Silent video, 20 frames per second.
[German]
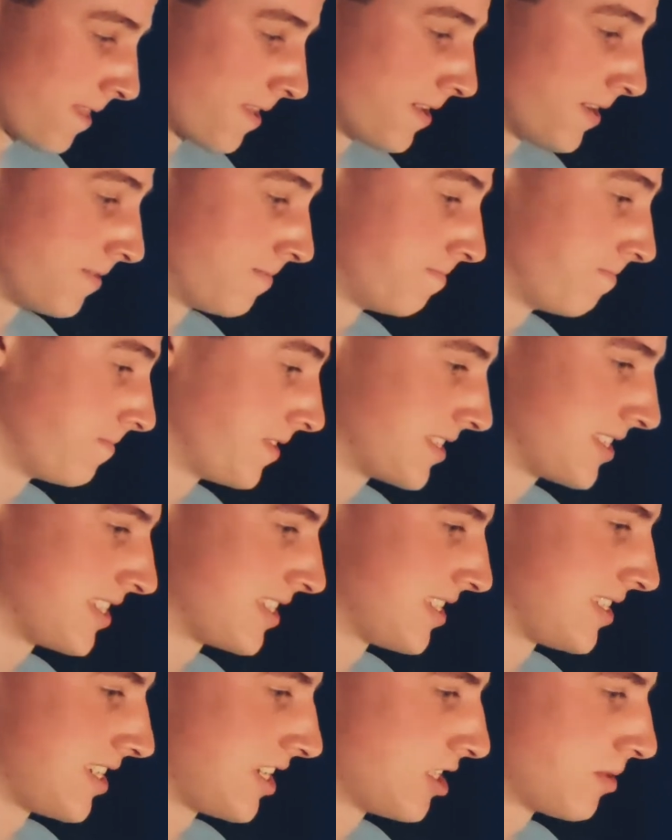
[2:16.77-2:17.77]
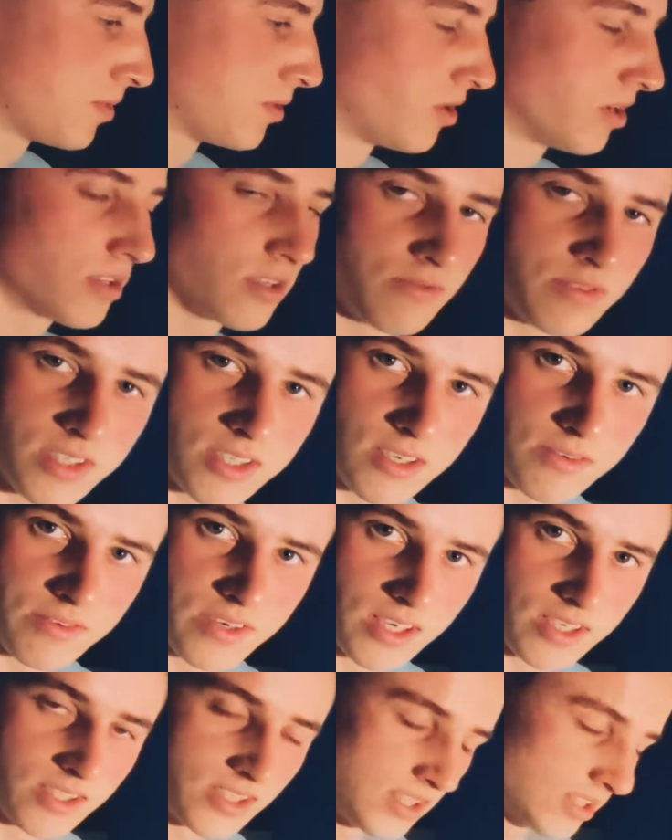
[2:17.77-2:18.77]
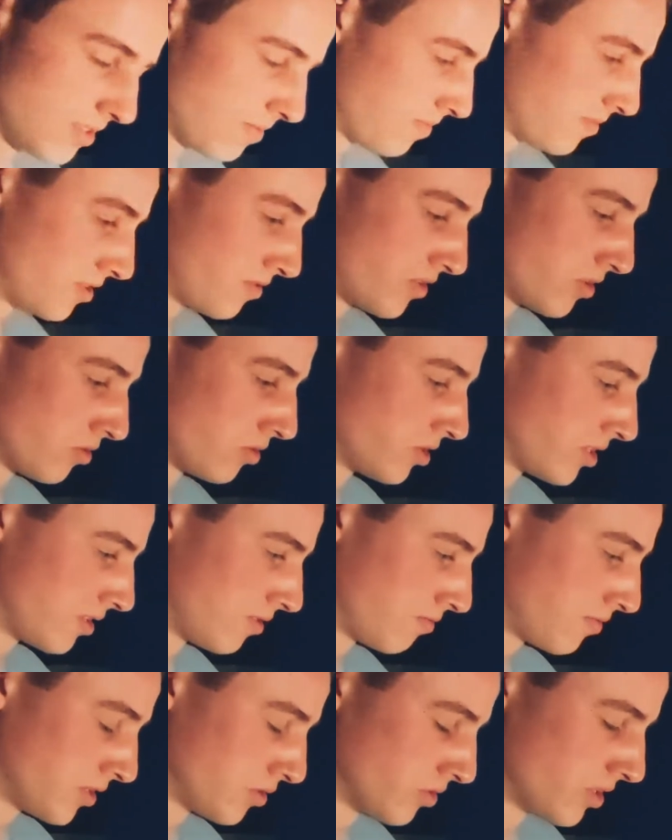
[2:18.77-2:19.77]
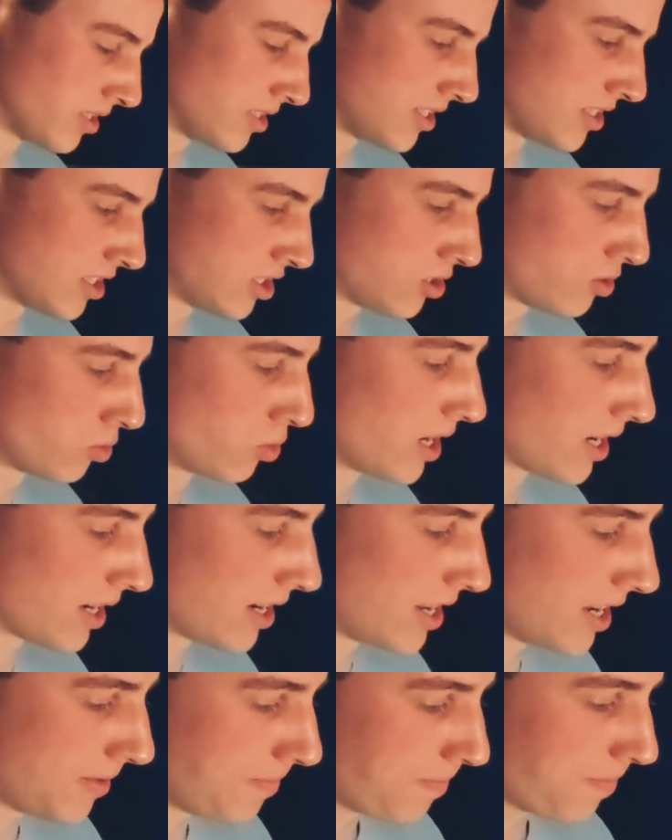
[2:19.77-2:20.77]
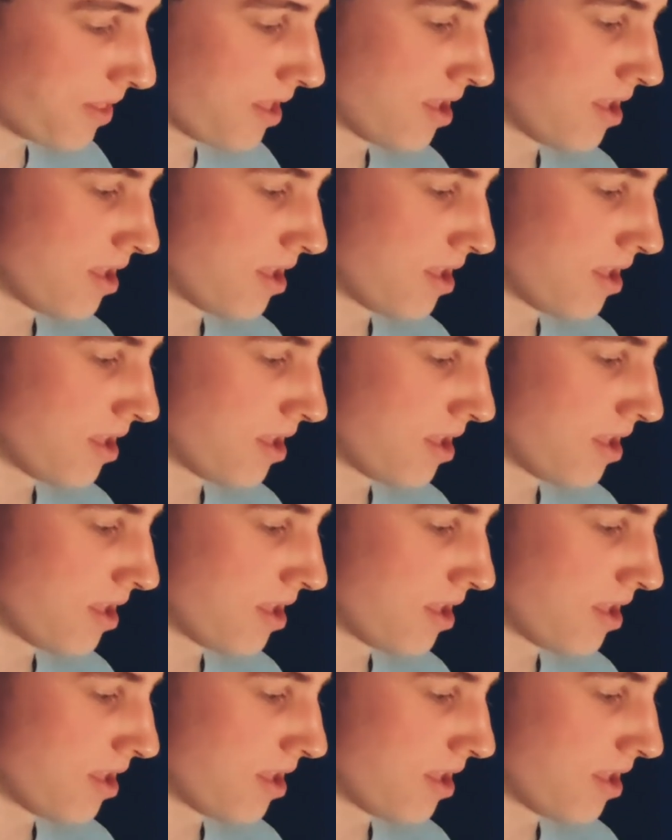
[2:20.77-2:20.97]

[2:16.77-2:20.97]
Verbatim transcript: Ähm, was das jetzt alles bedeutet, wisst ihr vielleicht nicht. Ich versuche versuch das jetzt zu erklären,